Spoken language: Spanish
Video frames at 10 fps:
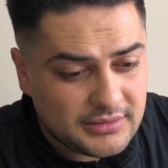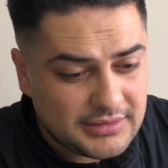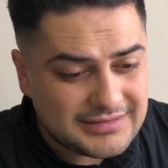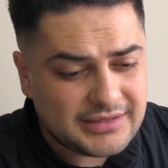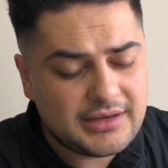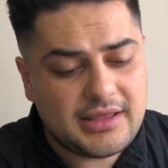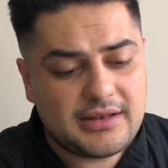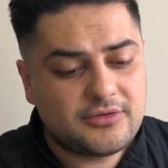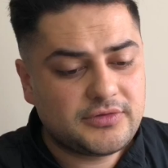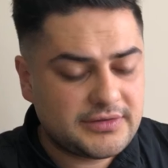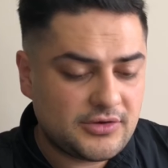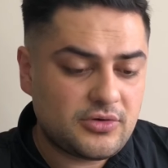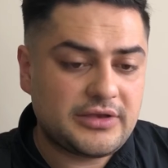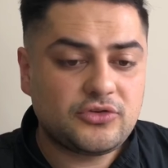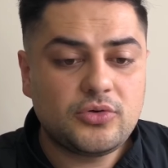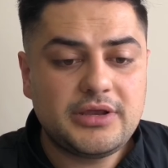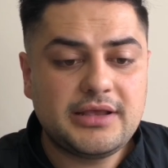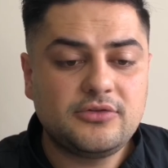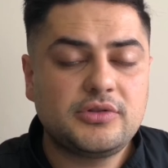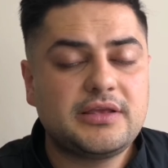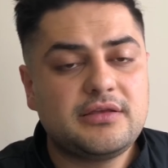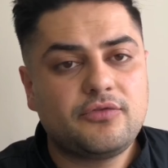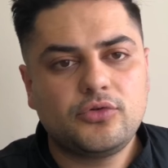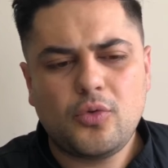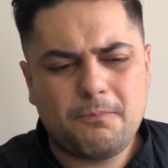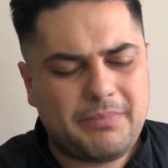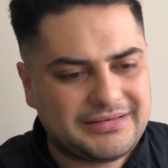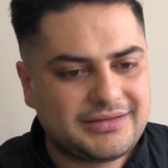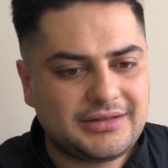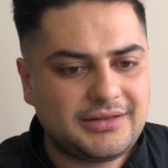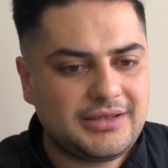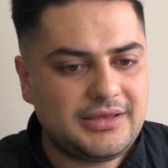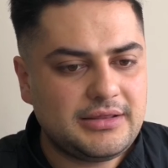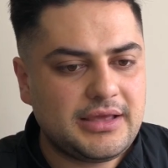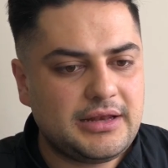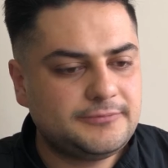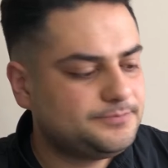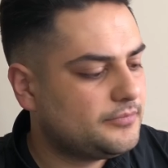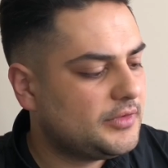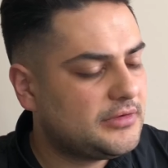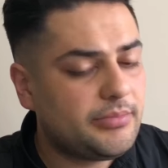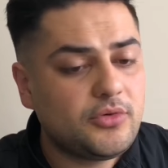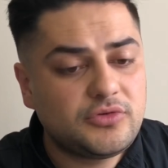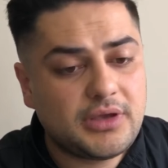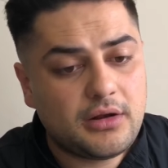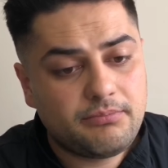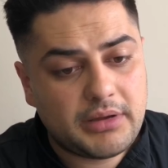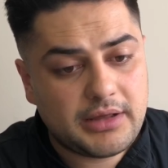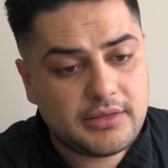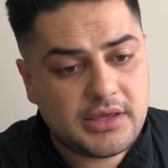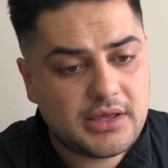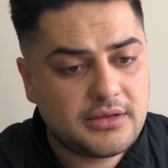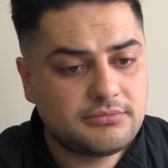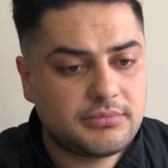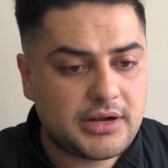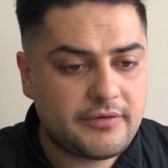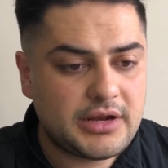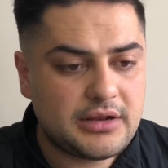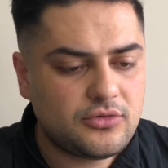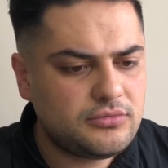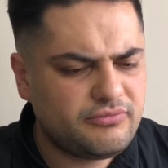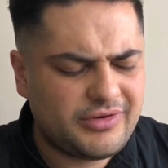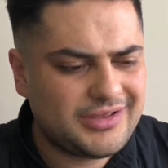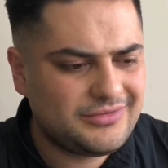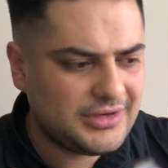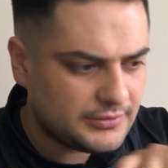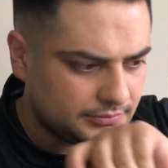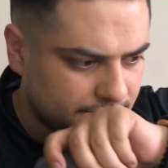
de salida las notas de corazón y las notas de fondo bastante ideal se puede usar para día para verano fragancia